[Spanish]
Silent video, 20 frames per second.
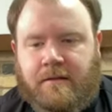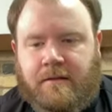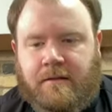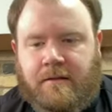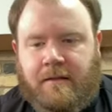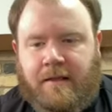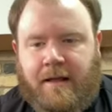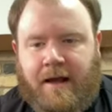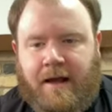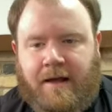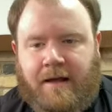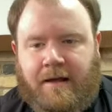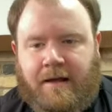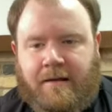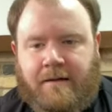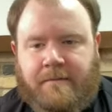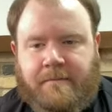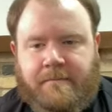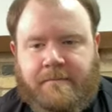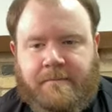
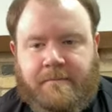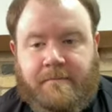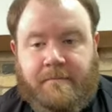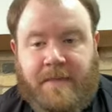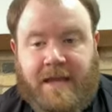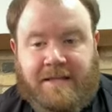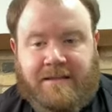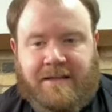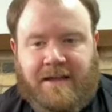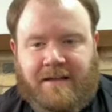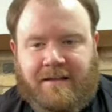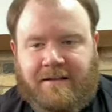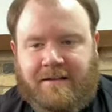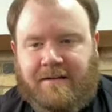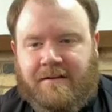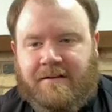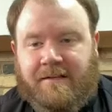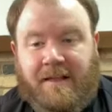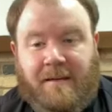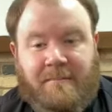la meta
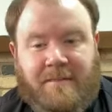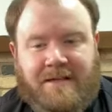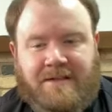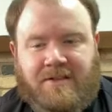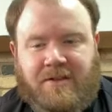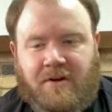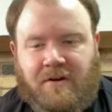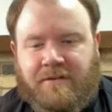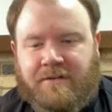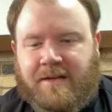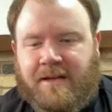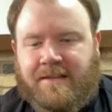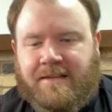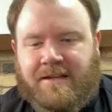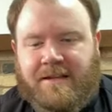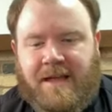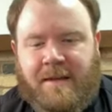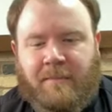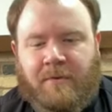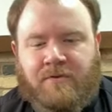o la misión que
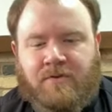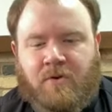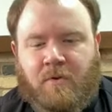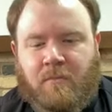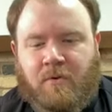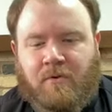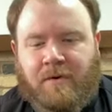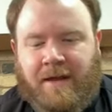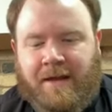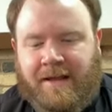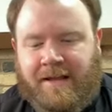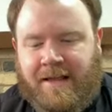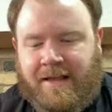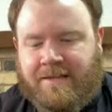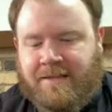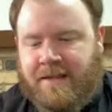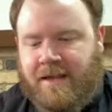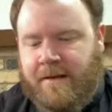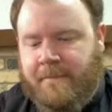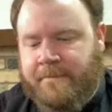tenemos como una
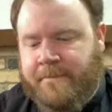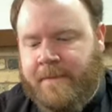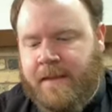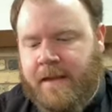iglesia,